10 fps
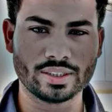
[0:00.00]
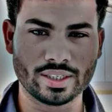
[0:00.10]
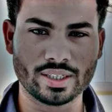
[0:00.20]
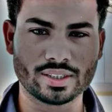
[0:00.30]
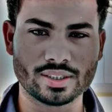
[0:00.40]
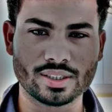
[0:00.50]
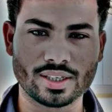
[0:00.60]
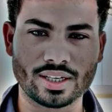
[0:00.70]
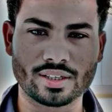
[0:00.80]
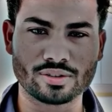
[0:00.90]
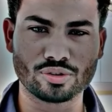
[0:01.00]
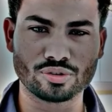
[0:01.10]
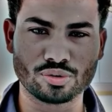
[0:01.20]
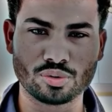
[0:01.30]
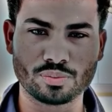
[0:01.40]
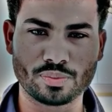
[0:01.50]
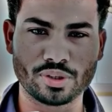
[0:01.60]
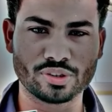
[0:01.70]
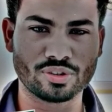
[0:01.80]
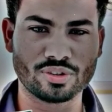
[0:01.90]
টিকিট কাটার জন্য শুধু
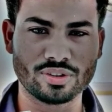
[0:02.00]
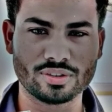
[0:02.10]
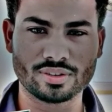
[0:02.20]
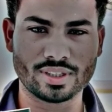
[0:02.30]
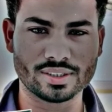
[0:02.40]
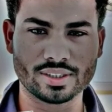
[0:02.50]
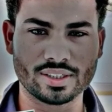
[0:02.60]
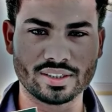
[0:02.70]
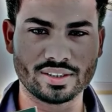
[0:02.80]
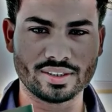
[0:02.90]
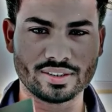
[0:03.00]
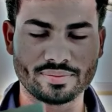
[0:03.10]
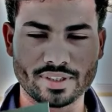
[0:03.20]
প্রয়োজন হয় তাছাড়া এই